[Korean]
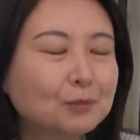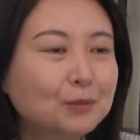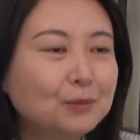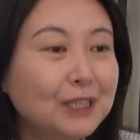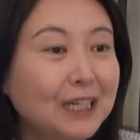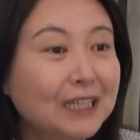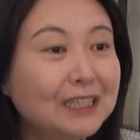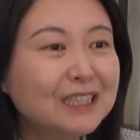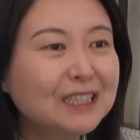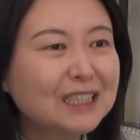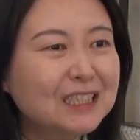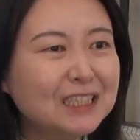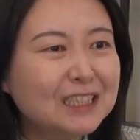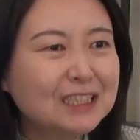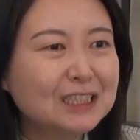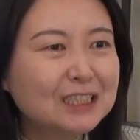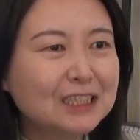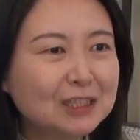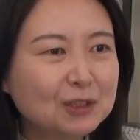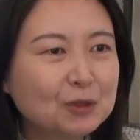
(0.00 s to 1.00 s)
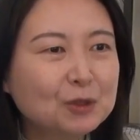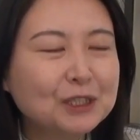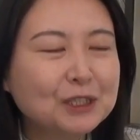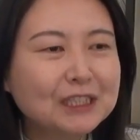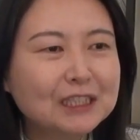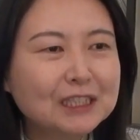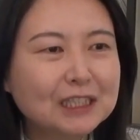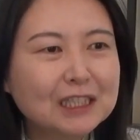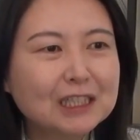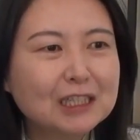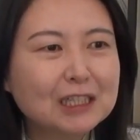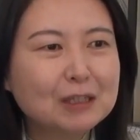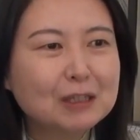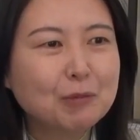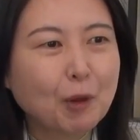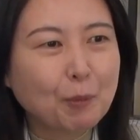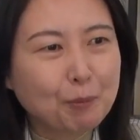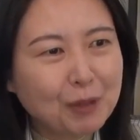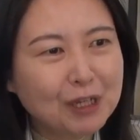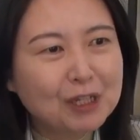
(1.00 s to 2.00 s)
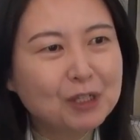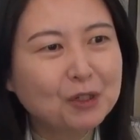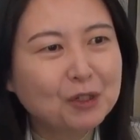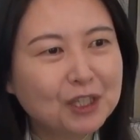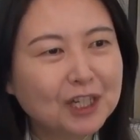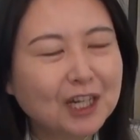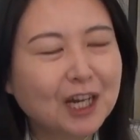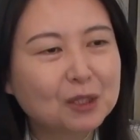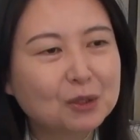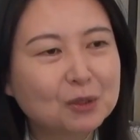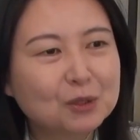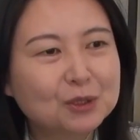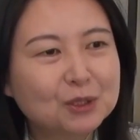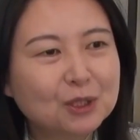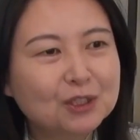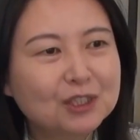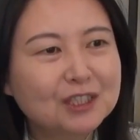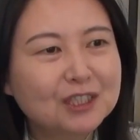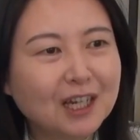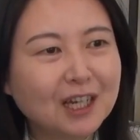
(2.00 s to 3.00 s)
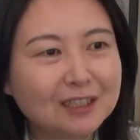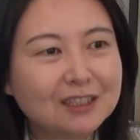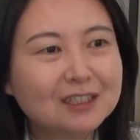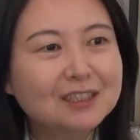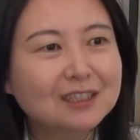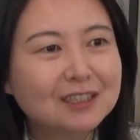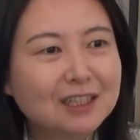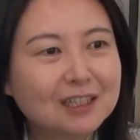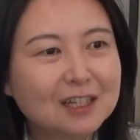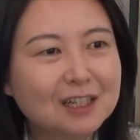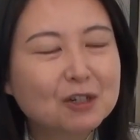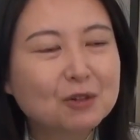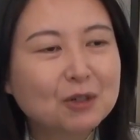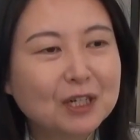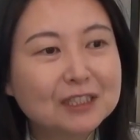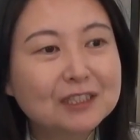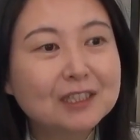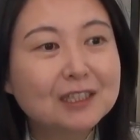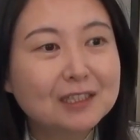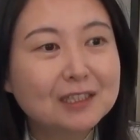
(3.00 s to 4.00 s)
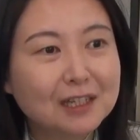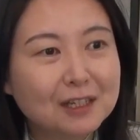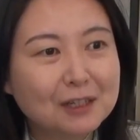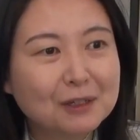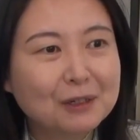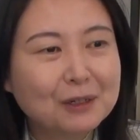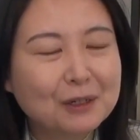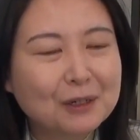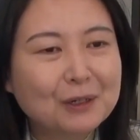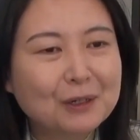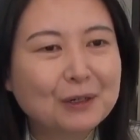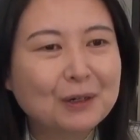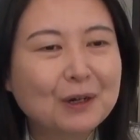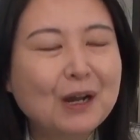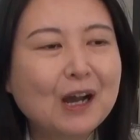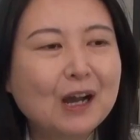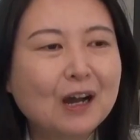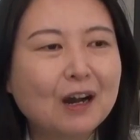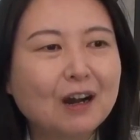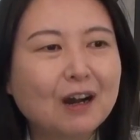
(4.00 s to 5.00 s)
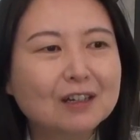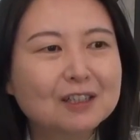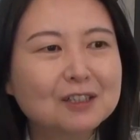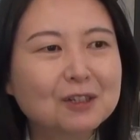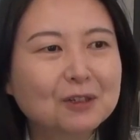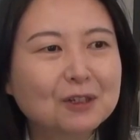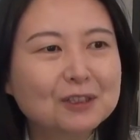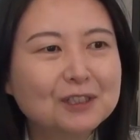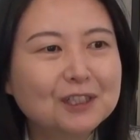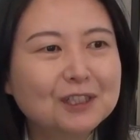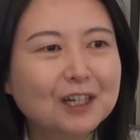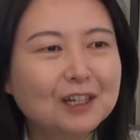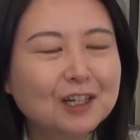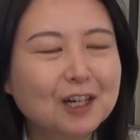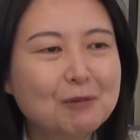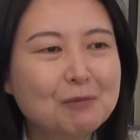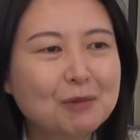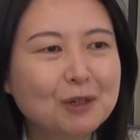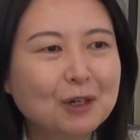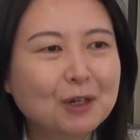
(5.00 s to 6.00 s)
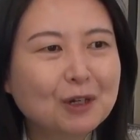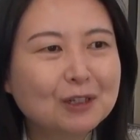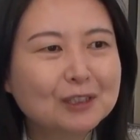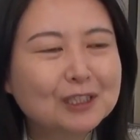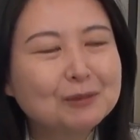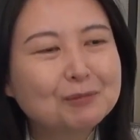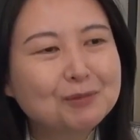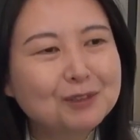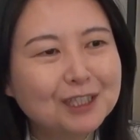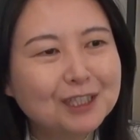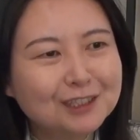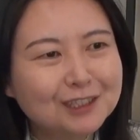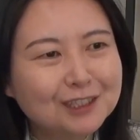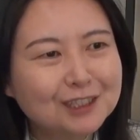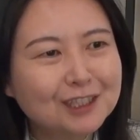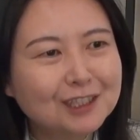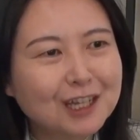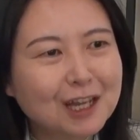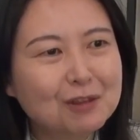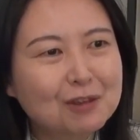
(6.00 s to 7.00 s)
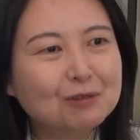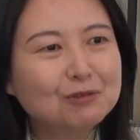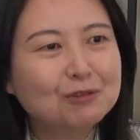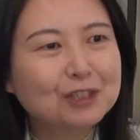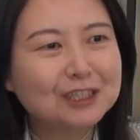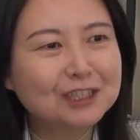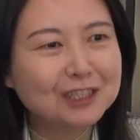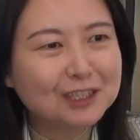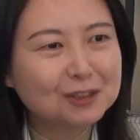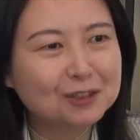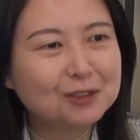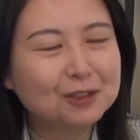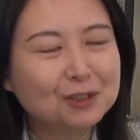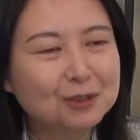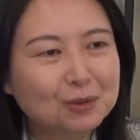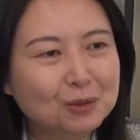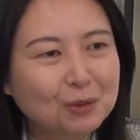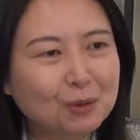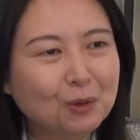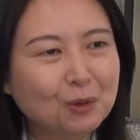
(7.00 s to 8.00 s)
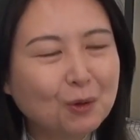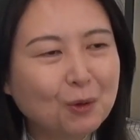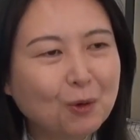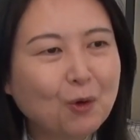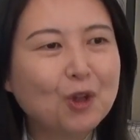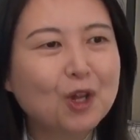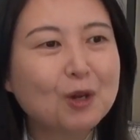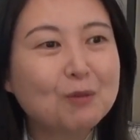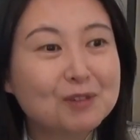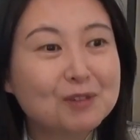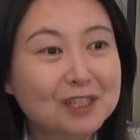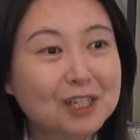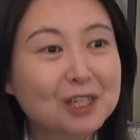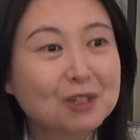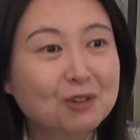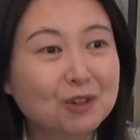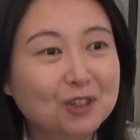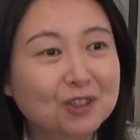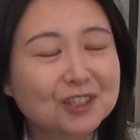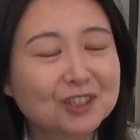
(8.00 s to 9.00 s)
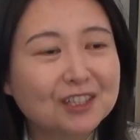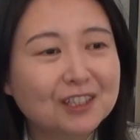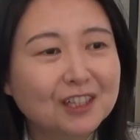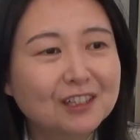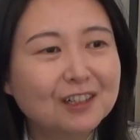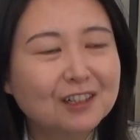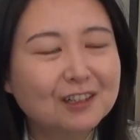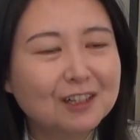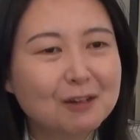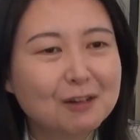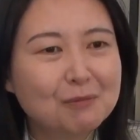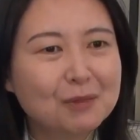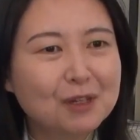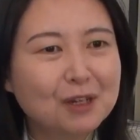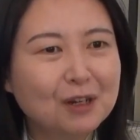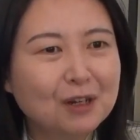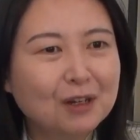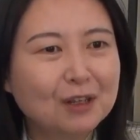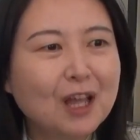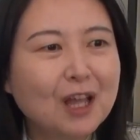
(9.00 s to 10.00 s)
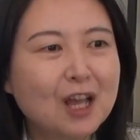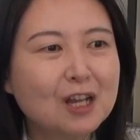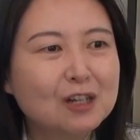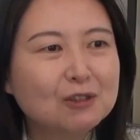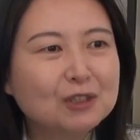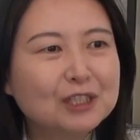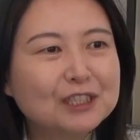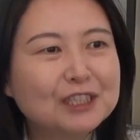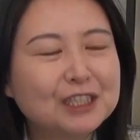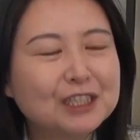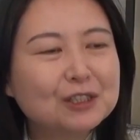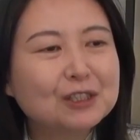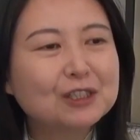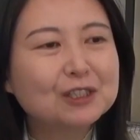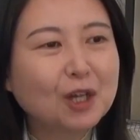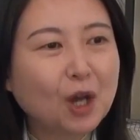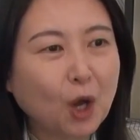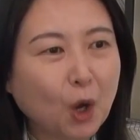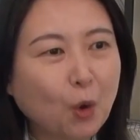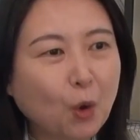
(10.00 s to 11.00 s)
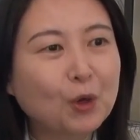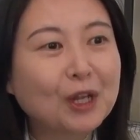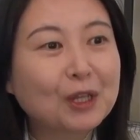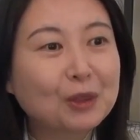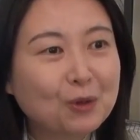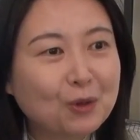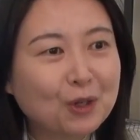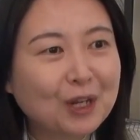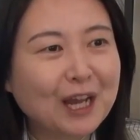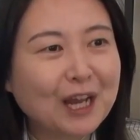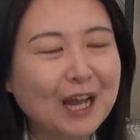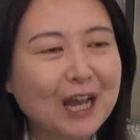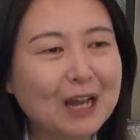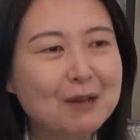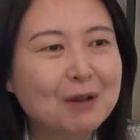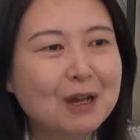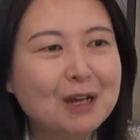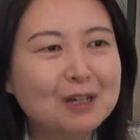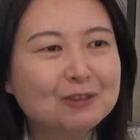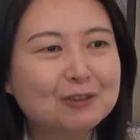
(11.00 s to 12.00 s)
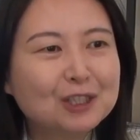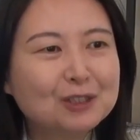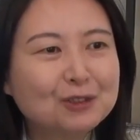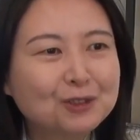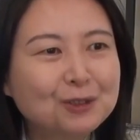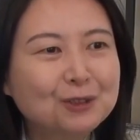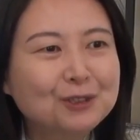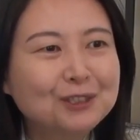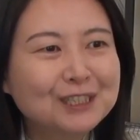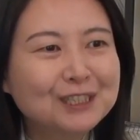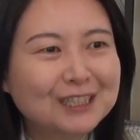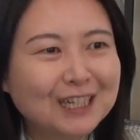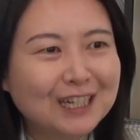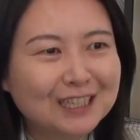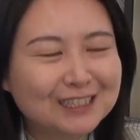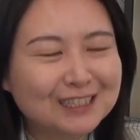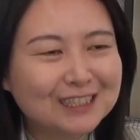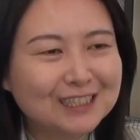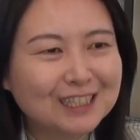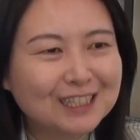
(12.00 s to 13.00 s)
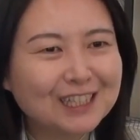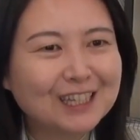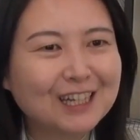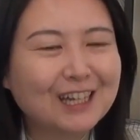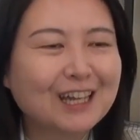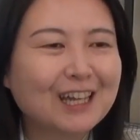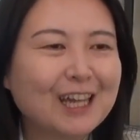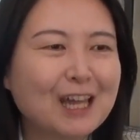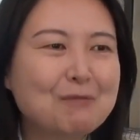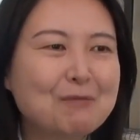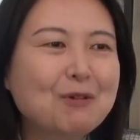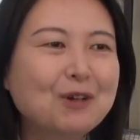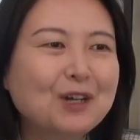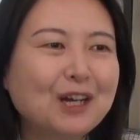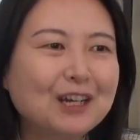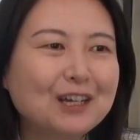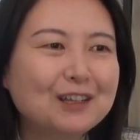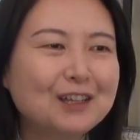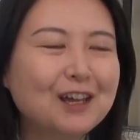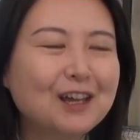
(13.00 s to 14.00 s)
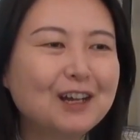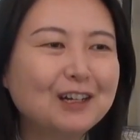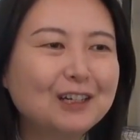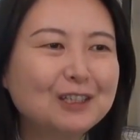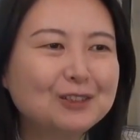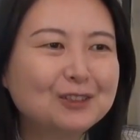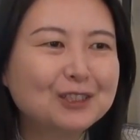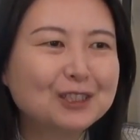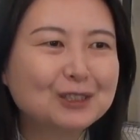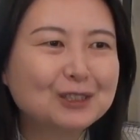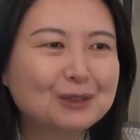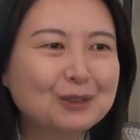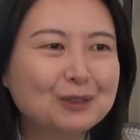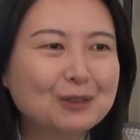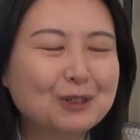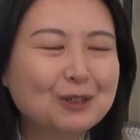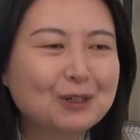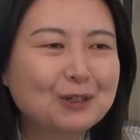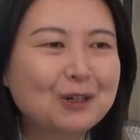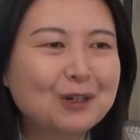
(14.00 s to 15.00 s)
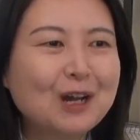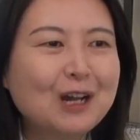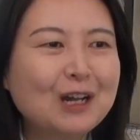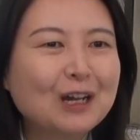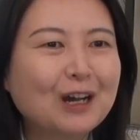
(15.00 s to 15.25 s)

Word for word: 플라스틱이 솔직히 몇백 년이 가도 썩지 않는다라고 하잖아요. 그런 걸 생각하면 그 플라스틱이 계속 우리 지구를 또 오염시키고 있구나 생각하면 우리 지구를 더 오랫동안 우리 후손들까지 행복하게 살아갈 수 있도록